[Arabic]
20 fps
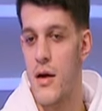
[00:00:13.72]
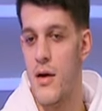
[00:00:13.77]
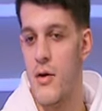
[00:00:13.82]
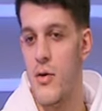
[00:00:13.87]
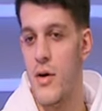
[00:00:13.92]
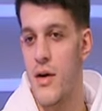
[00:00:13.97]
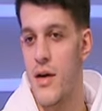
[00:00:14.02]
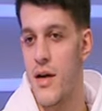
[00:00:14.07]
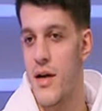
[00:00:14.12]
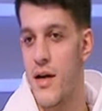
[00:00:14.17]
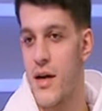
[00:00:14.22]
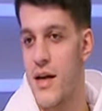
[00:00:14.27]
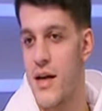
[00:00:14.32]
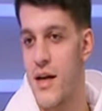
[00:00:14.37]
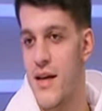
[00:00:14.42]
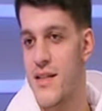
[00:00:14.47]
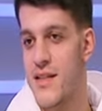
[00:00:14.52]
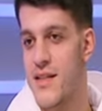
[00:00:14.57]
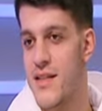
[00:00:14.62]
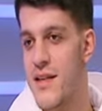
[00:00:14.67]
هو انا
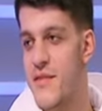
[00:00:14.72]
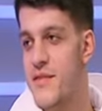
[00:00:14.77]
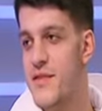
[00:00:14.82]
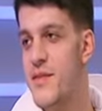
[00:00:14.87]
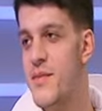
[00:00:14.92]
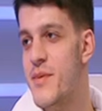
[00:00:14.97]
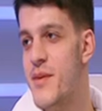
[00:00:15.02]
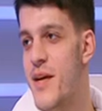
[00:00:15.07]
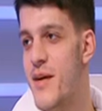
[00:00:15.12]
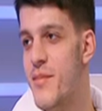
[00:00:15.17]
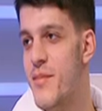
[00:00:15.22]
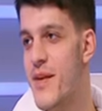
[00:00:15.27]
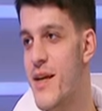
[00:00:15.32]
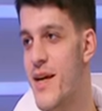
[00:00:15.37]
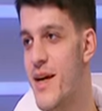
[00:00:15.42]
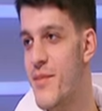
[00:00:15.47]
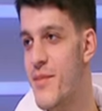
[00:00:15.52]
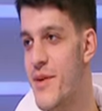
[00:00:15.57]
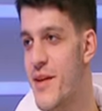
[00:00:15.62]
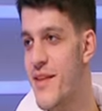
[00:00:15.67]
جهزت نفسي من
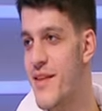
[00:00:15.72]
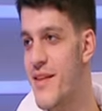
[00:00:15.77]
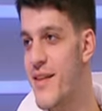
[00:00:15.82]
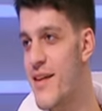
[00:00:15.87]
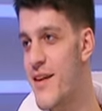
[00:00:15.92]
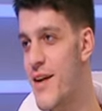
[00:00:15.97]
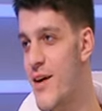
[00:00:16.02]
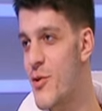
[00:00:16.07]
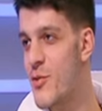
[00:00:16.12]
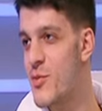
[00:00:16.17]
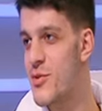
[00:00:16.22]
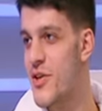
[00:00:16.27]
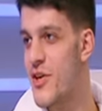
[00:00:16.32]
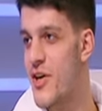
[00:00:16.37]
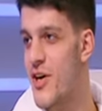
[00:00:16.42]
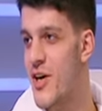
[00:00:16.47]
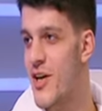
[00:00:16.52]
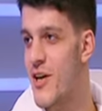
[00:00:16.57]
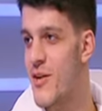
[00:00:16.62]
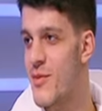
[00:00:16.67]
قبليها بكتير قوي
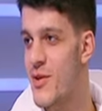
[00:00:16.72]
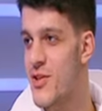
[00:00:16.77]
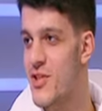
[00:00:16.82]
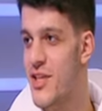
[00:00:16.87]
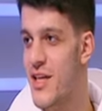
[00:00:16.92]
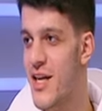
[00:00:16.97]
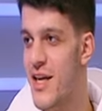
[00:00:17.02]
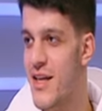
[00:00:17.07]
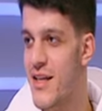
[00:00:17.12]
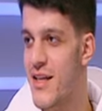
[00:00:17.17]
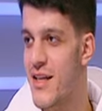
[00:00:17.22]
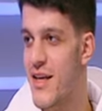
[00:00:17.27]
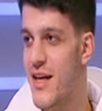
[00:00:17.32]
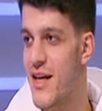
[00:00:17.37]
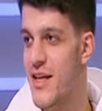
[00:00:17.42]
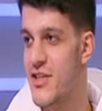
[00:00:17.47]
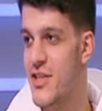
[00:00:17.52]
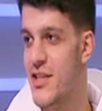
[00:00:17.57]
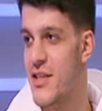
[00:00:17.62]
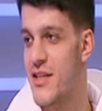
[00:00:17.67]
بصراحه الماتش الاهلي
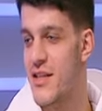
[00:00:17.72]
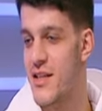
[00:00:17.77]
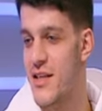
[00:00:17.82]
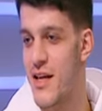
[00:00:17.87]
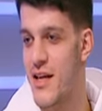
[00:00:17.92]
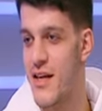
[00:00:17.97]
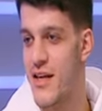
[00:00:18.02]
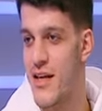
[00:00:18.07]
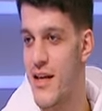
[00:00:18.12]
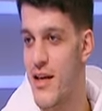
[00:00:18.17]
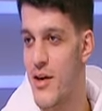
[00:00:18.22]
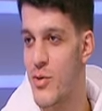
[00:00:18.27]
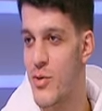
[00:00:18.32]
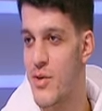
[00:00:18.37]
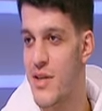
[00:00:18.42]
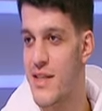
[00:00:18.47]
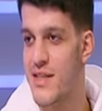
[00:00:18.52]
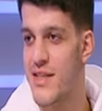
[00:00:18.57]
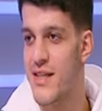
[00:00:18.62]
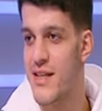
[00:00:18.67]
ده عشان يعني
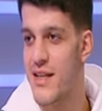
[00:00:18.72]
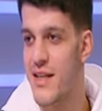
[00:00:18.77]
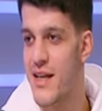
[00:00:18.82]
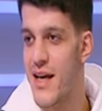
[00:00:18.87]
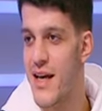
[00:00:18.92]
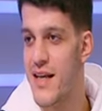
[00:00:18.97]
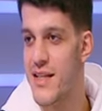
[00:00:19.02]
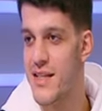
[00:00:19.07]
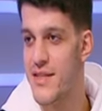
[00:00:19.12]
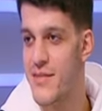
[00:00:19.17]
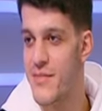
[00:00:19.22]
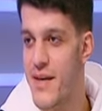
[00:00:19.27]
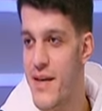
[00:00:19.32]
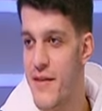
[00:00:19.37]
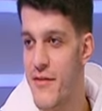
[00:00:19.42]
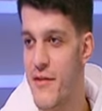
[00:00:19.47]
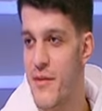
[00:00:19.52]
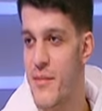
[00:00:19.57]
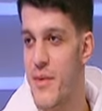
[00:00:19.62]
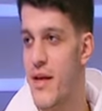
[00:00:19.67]
اكون نازل جاهز
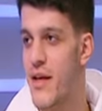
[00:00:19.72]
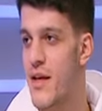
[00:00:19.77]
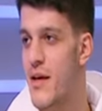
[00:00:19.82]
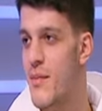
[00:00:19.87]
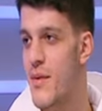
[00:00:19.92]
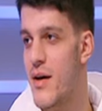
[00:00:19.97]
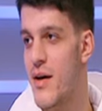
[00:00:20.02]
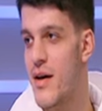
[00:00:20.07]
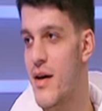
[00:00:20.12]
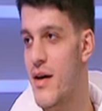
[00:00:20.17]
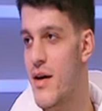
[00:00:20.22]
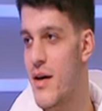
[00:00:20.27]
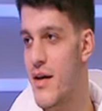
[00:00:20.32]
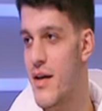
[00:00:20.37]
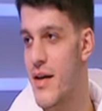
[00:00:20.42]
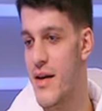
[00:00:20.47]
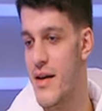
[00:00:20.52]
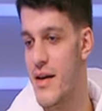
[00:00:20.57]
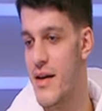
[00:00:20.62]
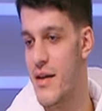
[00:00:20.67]
100% ما
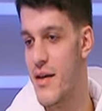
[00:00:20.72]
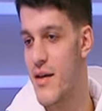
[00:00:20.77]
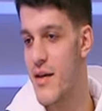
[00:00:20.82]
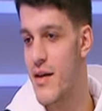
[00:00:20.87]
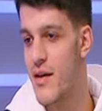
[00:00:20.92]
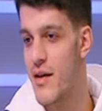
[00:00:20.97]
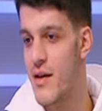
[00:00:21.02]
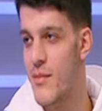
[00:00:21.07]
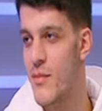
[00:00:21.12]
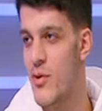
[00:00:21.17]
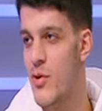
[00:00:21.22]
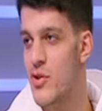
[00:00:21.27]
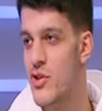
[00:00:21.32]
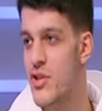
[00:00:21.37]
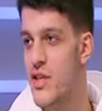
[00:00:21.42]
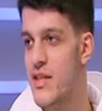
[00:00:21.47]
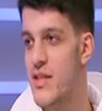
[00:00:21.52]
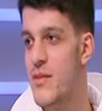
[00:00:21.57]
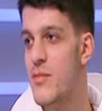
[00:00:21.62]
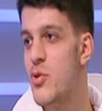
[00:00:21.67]
يعني ما
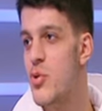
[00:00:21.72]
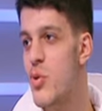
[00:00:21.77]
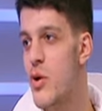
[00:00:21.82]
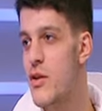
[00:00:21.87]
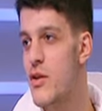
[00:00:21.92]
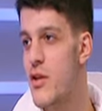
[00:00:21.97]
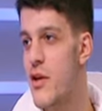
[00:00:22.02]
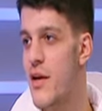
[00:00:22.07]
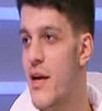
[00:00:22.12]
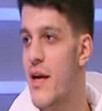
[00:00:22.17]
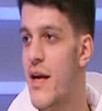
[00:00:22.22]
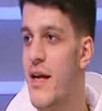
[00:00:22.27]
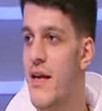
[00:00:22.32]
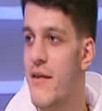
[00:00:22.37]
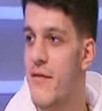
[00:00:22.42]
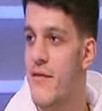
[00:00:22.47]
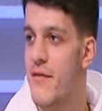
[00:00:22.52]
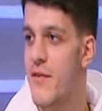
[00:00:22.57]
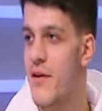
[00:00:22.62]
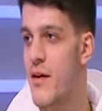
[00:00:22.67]
اكونش نازل متوتر
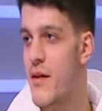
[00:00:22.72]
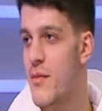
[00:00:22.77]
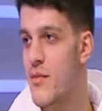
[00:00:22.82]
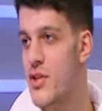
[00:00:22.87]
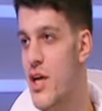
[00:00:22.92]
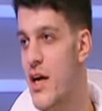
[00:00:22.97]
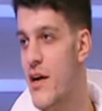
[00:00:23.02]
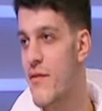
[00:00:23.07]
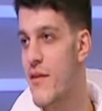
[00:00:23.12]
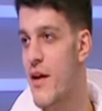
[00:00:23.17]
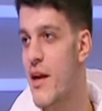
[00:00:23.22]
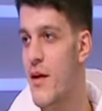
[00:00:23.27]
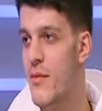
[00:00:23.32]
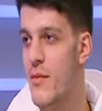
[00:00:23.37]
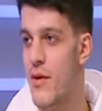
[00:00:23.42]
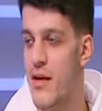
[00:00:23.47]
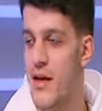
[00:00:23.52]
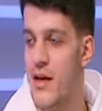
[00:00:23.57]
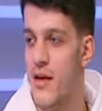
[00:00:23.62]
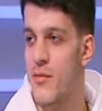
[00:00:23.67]
خايف آه، مش عارف
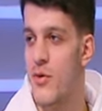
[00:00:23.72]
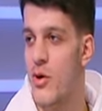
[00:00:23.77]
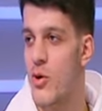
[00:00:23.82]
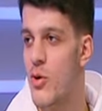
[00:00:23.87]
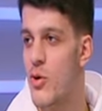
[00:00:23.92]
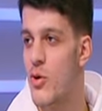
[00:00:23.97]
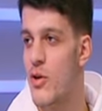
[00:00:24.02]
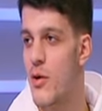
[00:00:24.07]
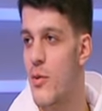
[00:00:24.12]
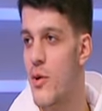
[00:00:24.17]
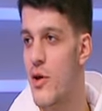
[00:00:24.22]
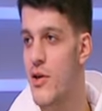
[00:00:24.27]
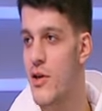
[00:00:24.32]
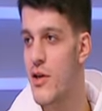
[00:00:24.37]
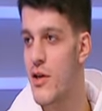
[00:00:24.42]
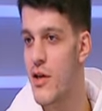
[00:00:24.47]
العب الكلام ده كله طبعا